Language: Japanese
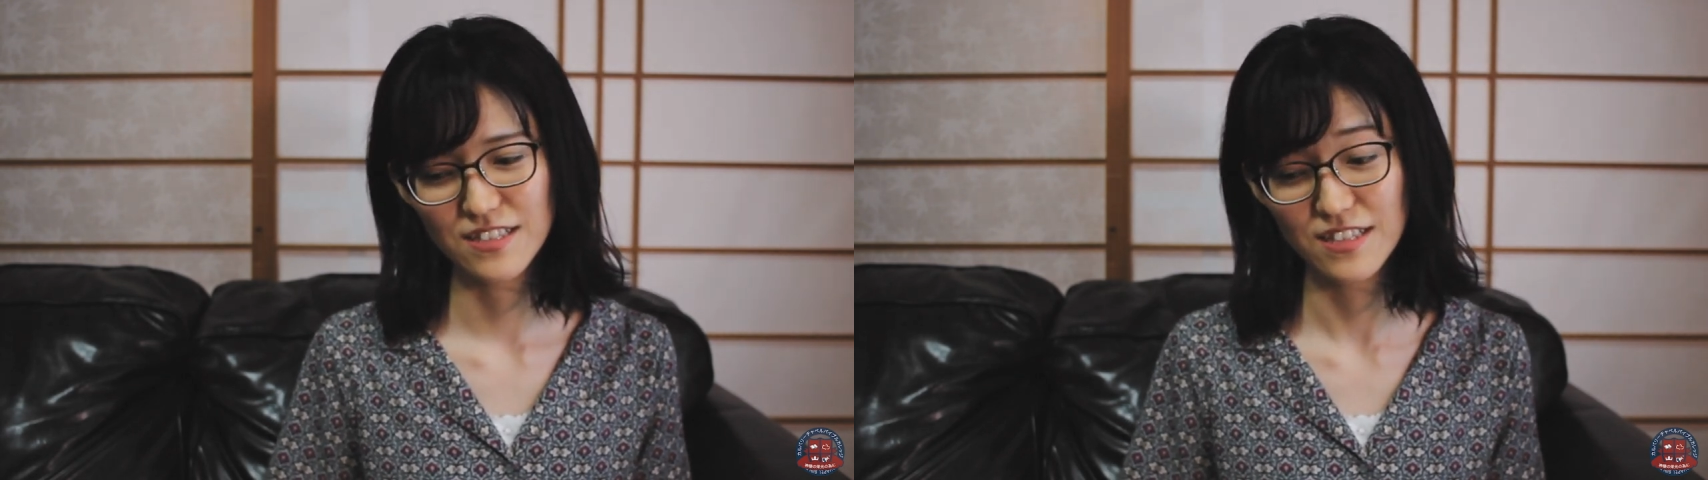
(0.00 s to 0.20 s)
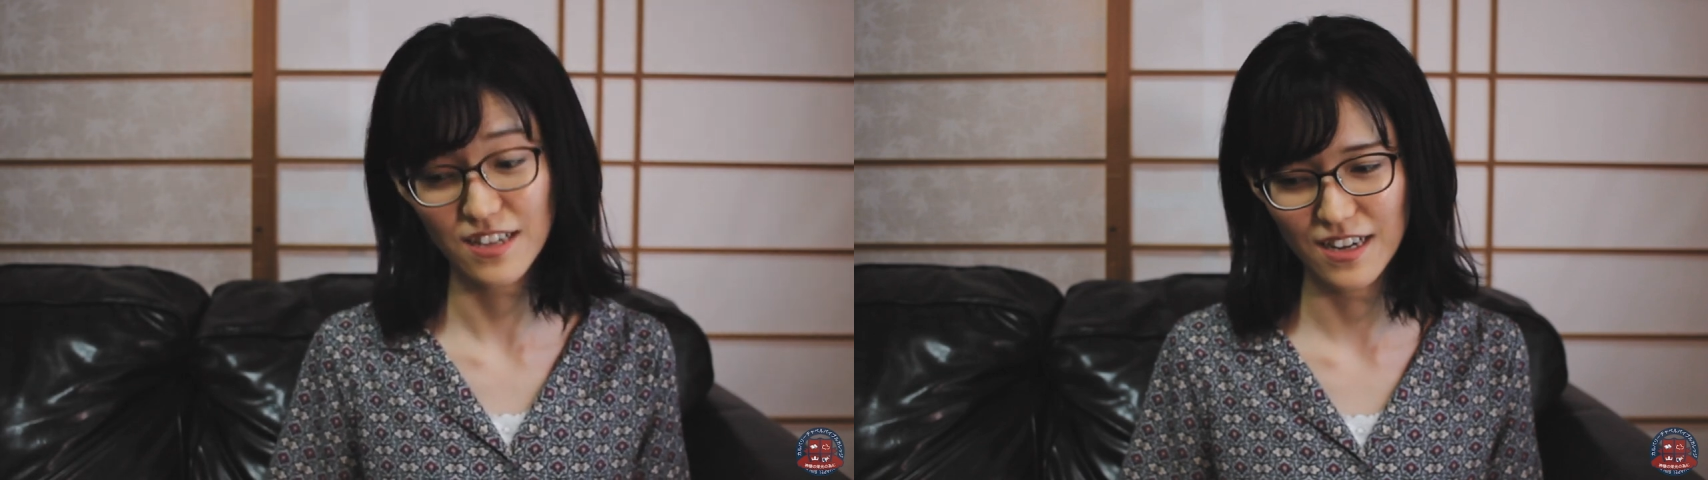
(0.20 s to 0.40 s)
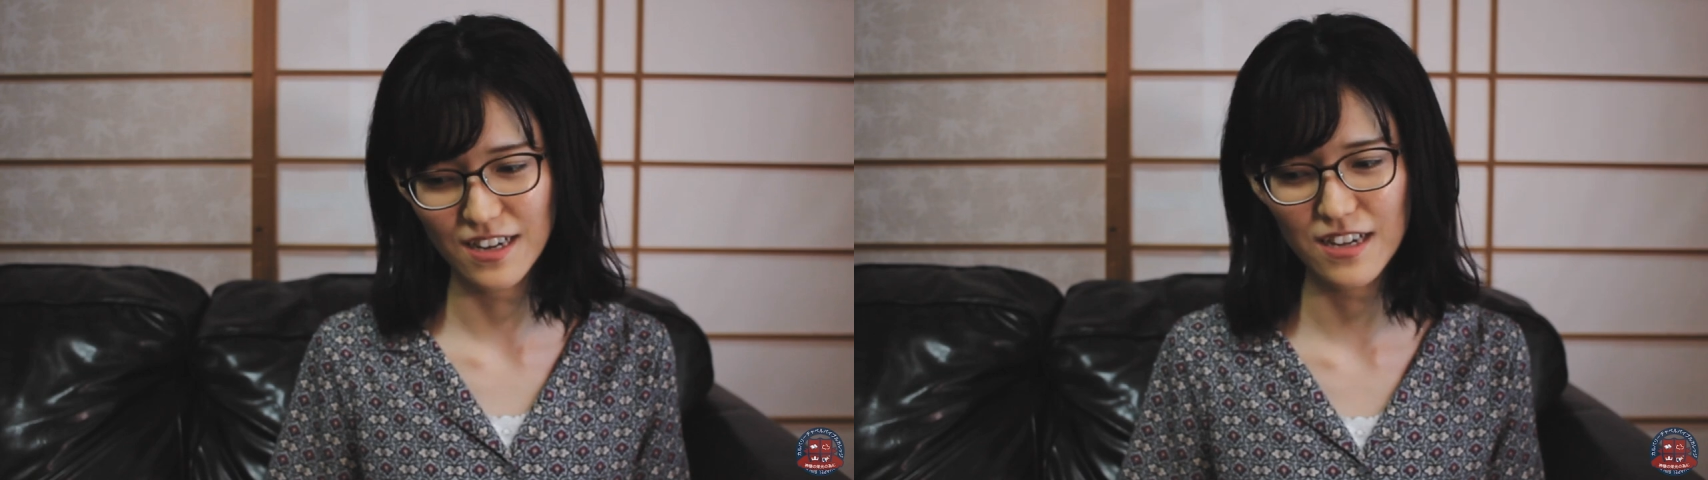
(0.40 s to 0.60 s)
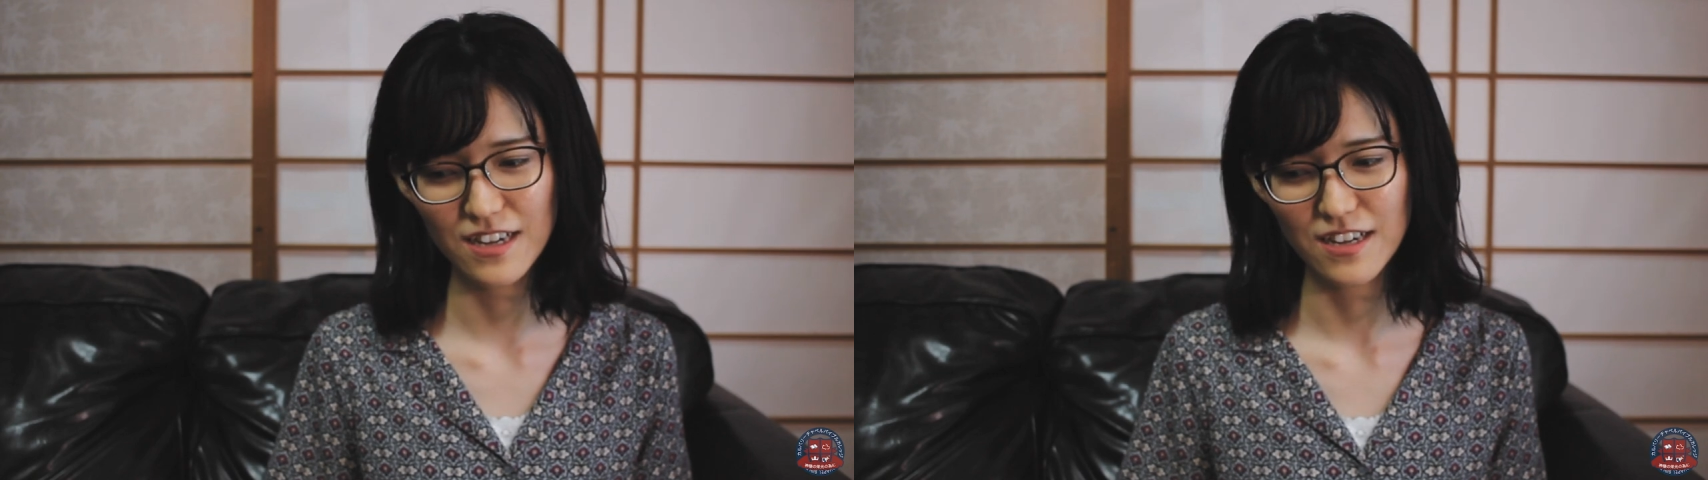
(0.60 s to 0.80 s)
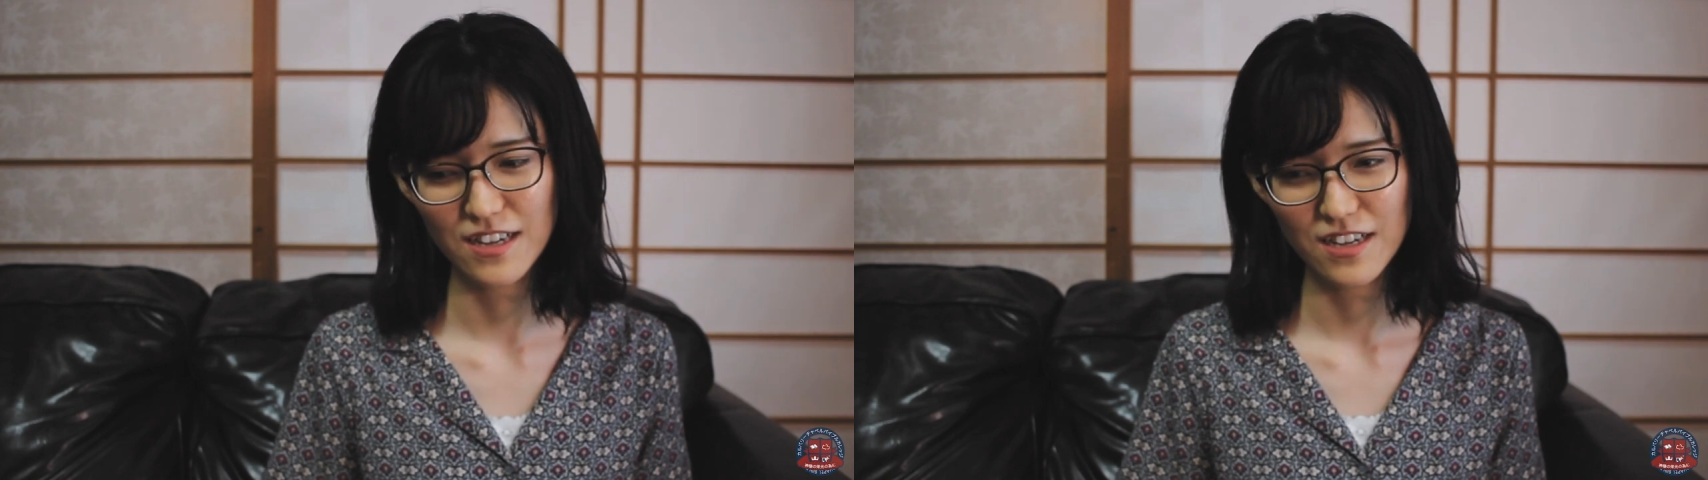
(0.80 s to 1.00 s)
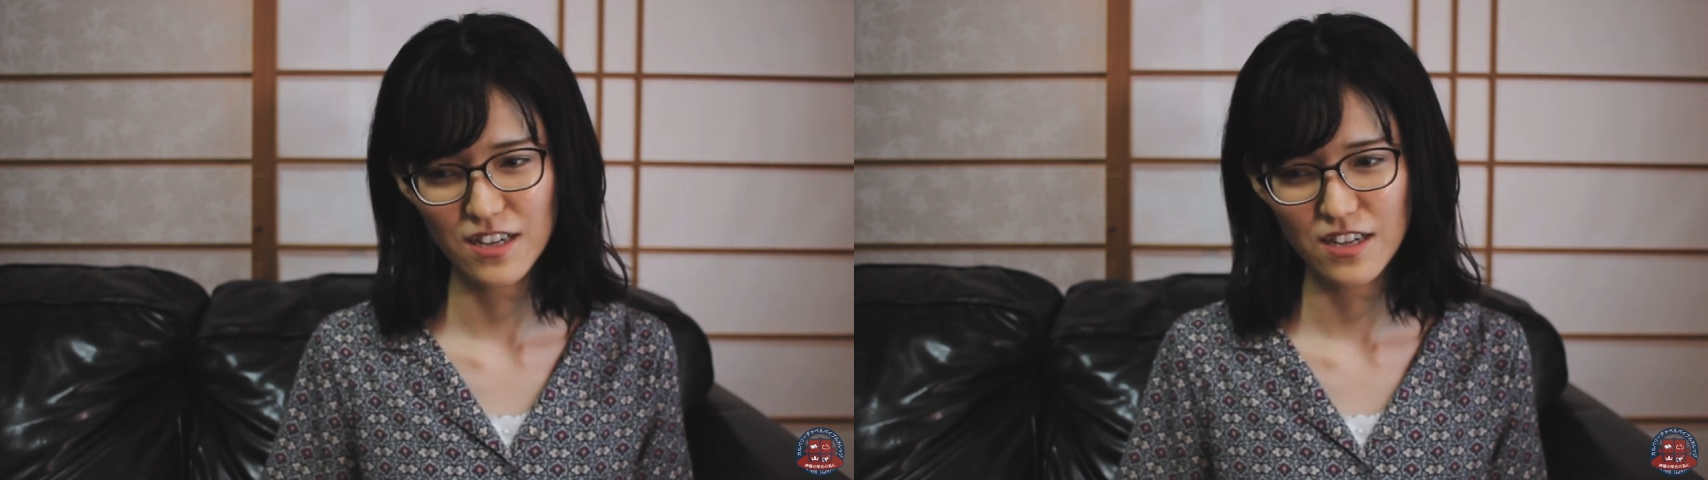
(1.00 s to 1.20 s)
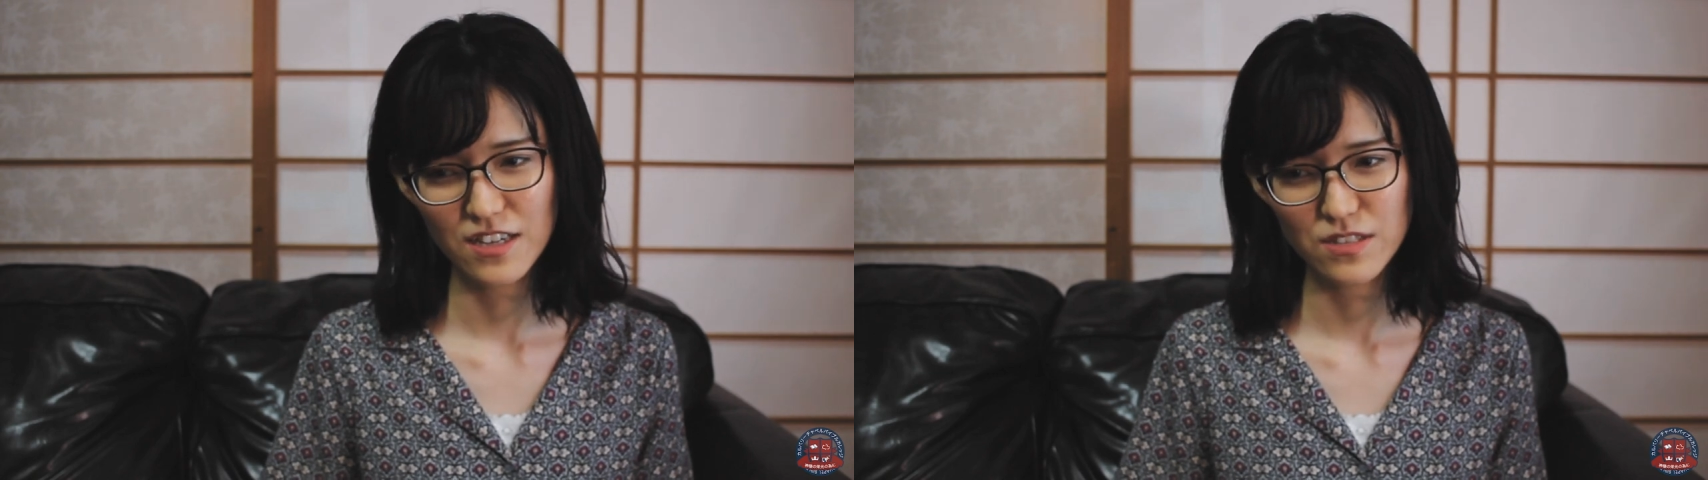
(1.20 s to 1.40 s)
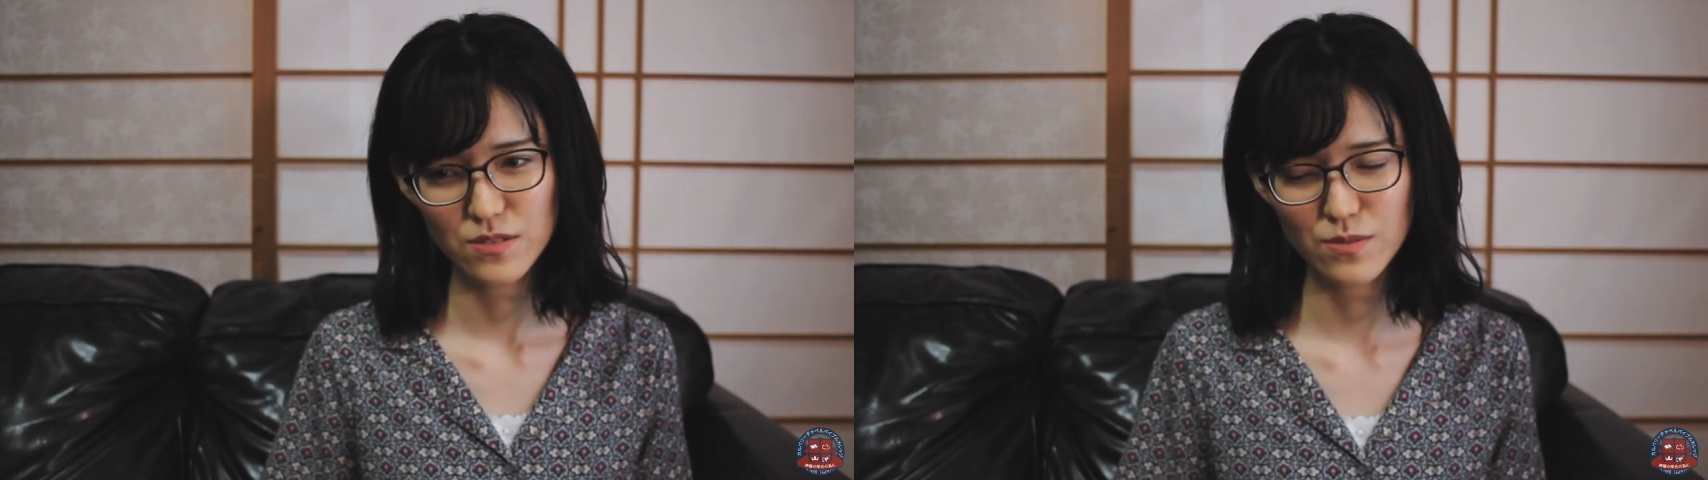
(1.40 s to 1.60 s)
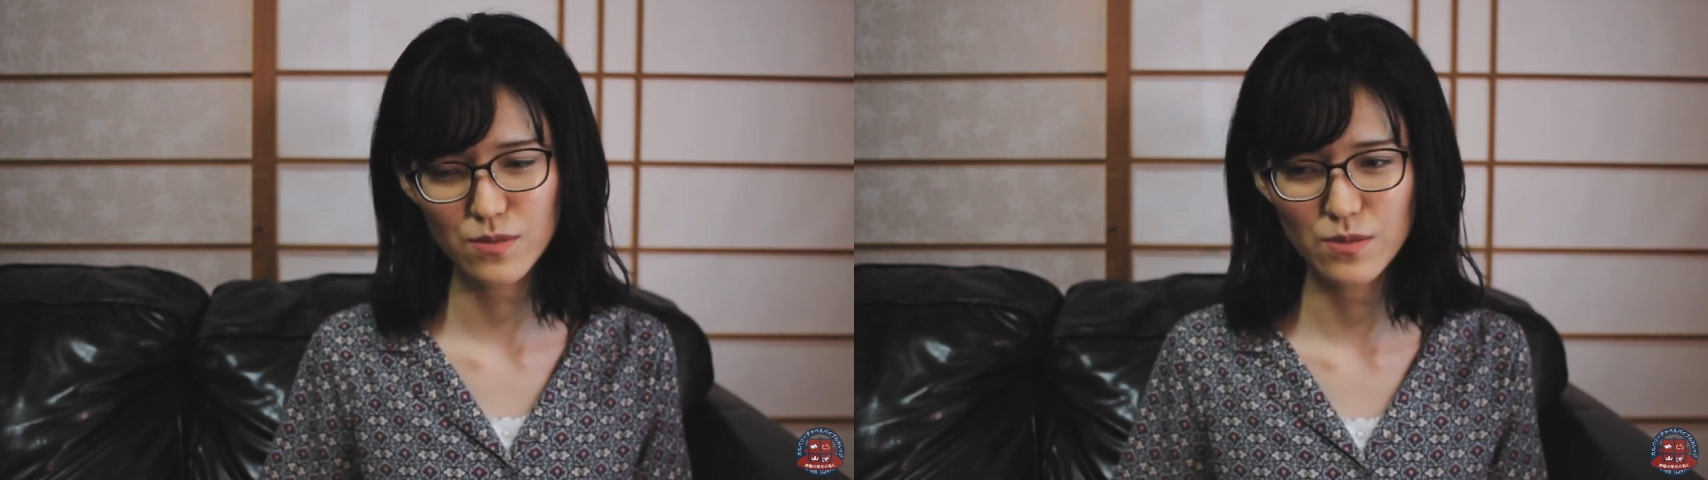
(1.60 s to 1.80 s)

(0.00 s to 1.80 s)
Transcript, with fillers: だから、そ